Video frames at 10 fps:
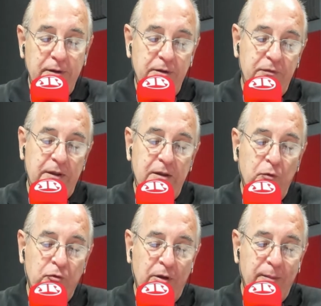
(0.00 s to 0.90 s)
Kiev tem
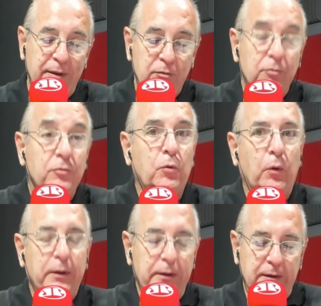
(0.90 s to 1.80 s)
condicionamentos,
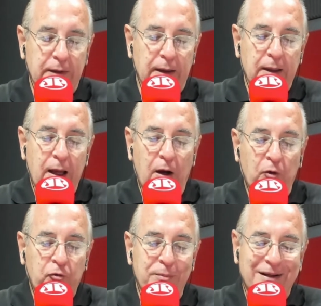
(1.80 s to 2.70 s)
corrida
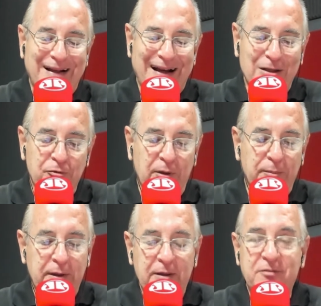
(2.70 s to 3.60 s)
aos mercados e
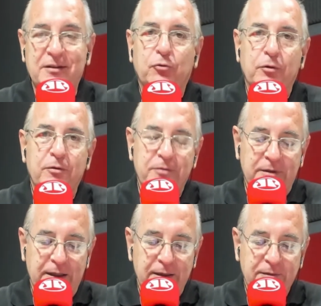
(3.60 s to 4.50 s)
também estações
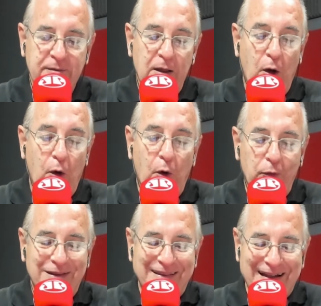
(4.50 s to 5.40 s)
de trens
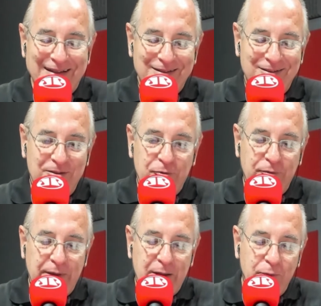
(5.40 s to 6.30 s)
lotadas,
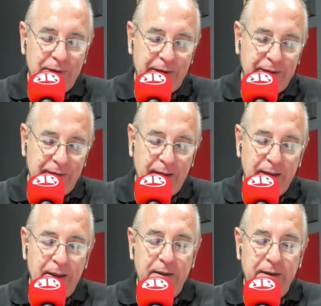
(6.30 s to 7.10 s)
isso na Ucrânia.